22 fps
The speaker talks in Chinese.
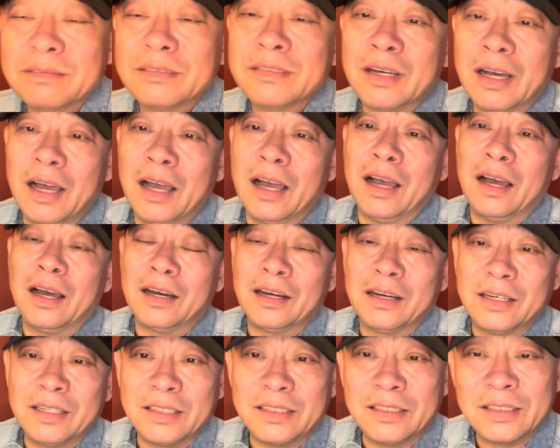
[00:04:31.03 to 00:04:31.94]
啊，
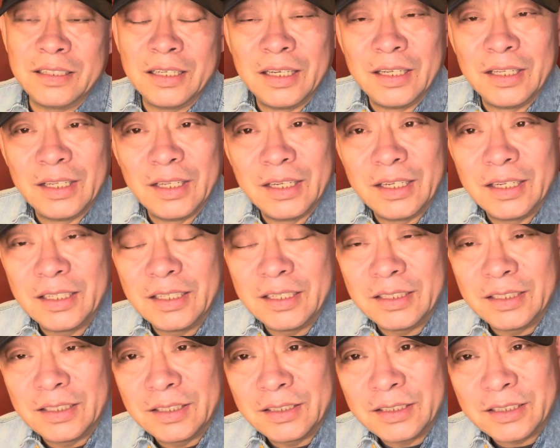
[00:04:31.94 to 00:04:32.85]
和
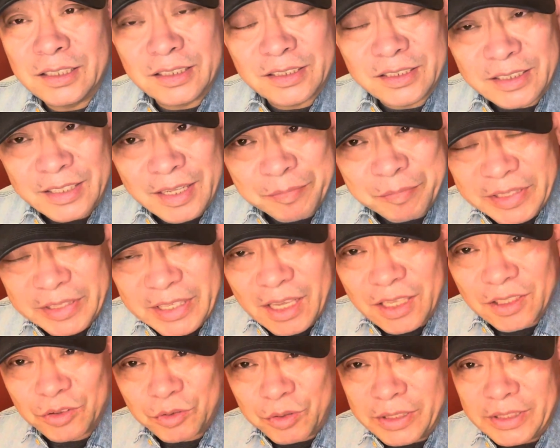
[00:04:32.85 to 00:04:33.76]
是怎么
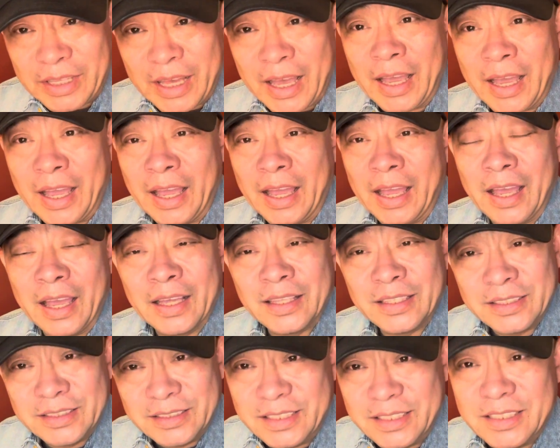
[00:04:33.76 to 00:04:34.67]
样对待
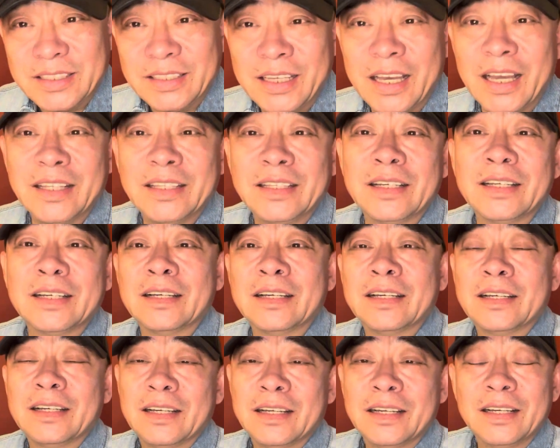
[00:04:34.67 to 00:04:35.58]
今天
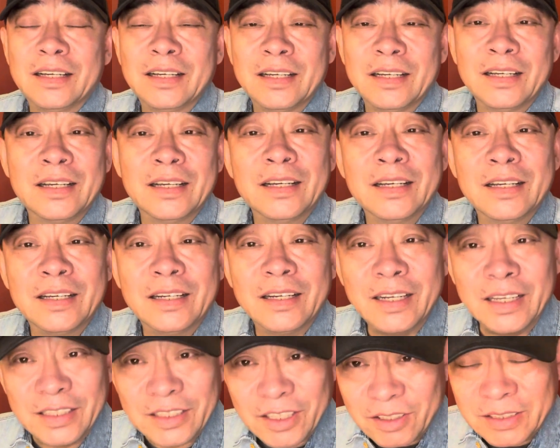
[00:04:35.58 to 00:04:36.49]
的
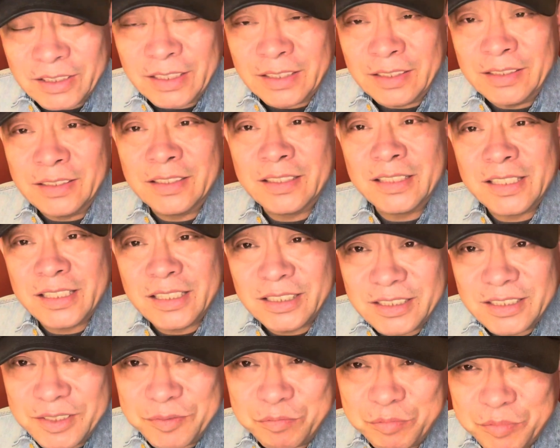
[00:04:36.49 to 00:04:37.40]
领导人习
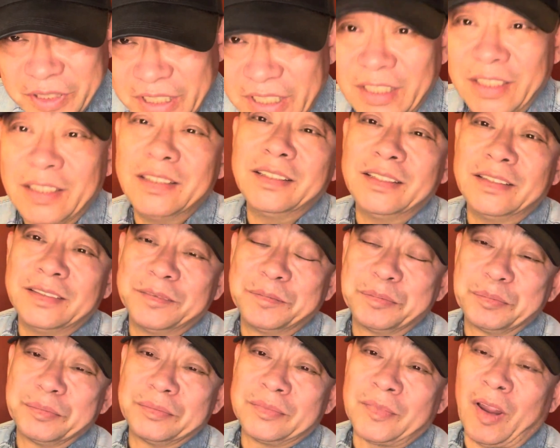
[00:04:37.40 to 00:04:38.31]
近平的？
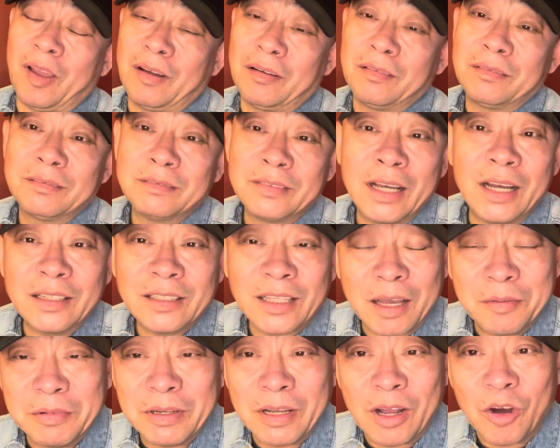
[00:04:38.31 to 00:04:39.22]
你看
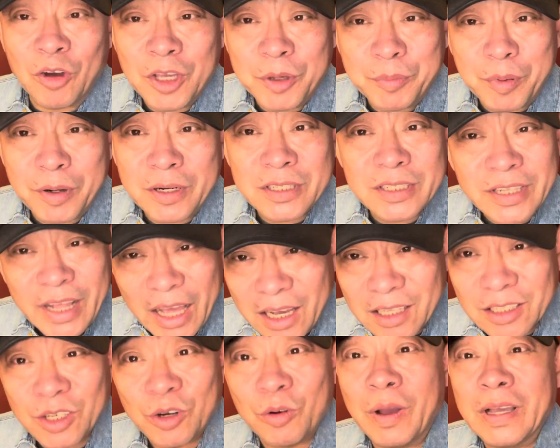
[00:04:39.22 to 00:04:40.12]
他们老一辈是那
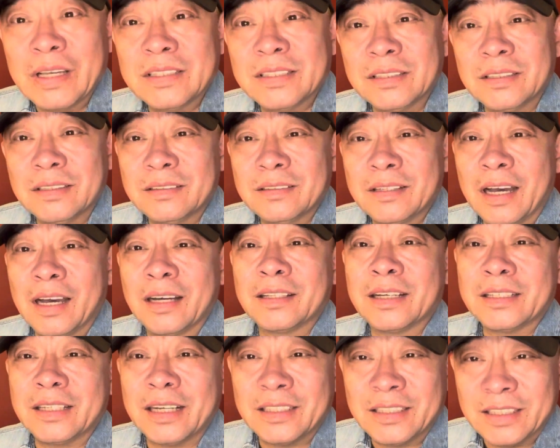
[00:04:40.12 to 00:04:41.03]
样的关系啊，
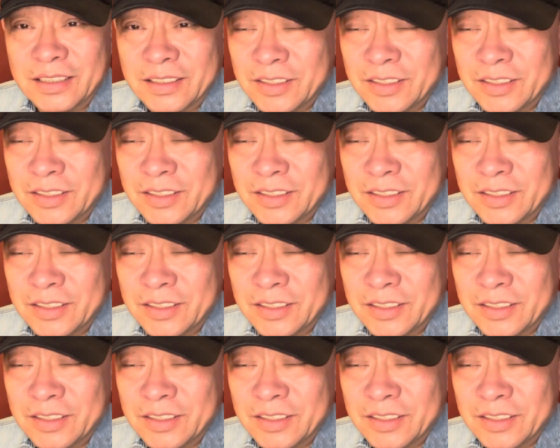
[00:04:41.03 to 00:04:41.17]
大家听